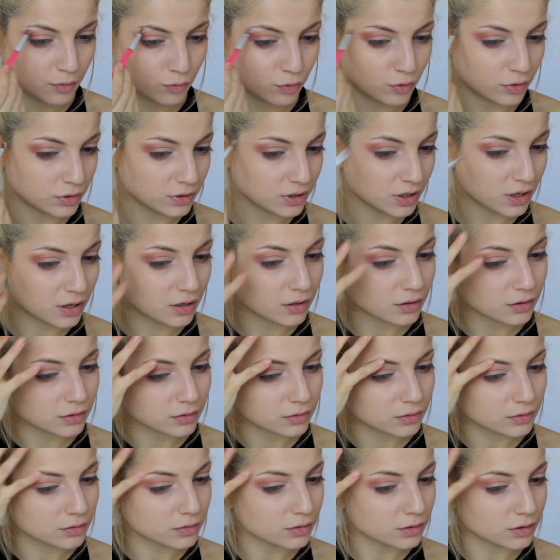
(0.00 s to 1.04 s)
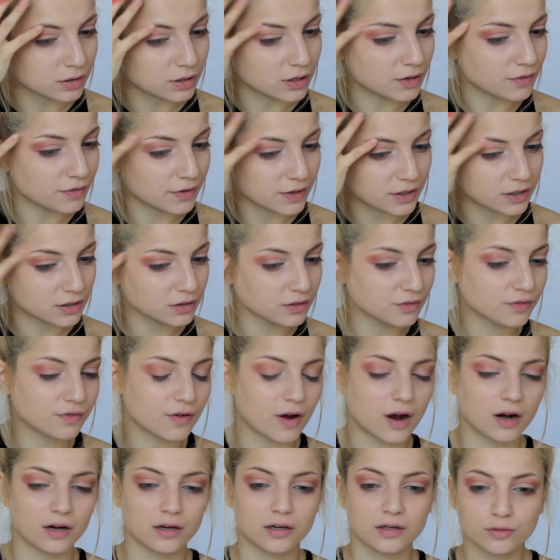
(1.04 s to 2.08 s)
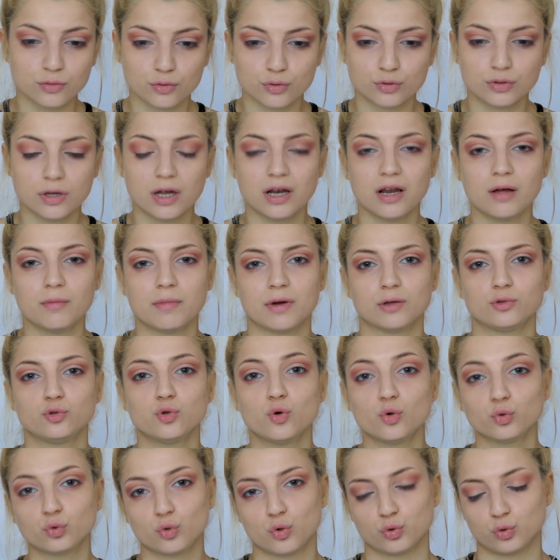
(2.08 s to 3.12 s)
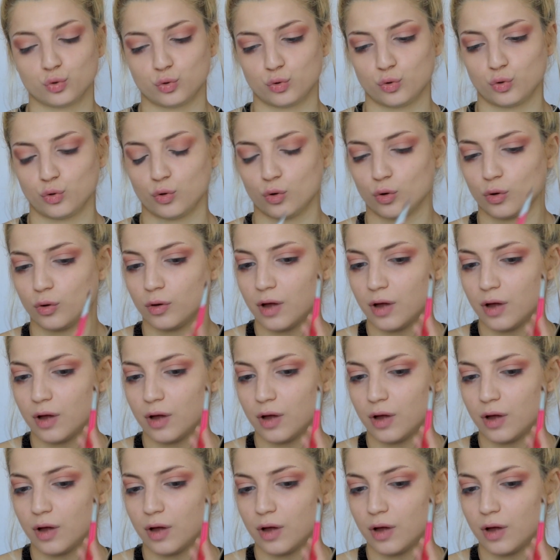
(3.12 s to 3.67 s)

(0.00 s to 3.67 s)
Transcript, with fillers: Bu arada Lafera'nın farları güzel ama çok toz tutuyor.